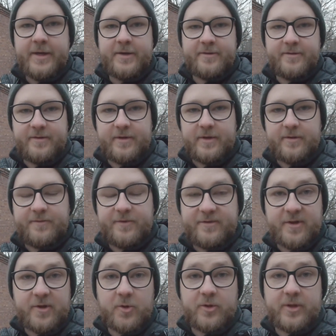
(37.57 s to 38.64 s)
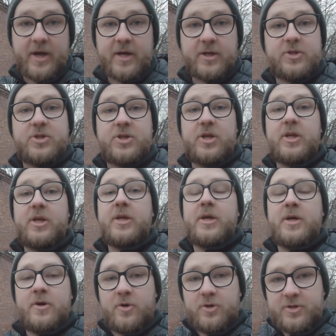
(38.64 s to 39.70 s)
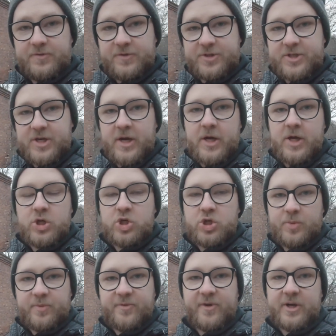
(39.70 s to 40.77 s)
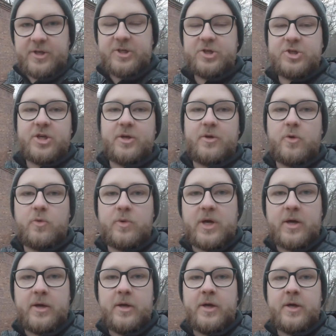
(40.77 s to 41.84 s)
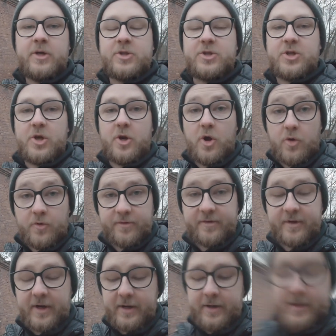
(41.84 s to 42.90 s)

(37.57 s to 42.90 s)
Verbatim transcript: z Widzę to tak, czyli oczywiście Szyb Franciszek, Ruda Śląska.